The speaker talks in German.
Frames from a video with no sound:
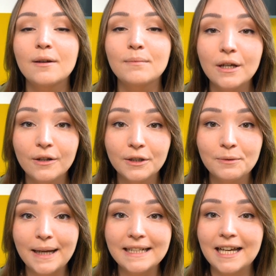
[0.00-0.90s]
mir
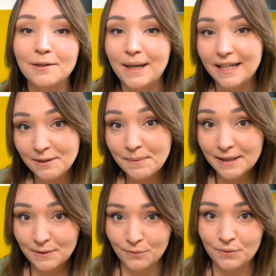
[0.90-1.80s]
euren Beitrag per
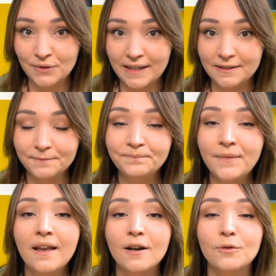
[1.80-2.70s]
E-Mail zuzusenden
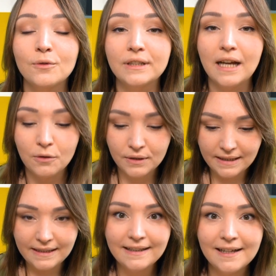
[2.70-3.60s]
und auch
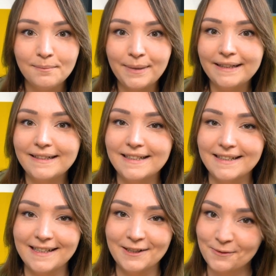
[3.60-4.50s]
die blende ich
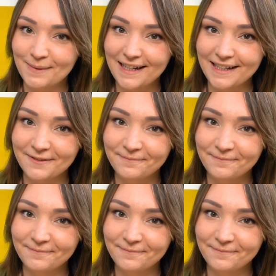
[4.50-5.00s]
jetzt hier nochmal ein.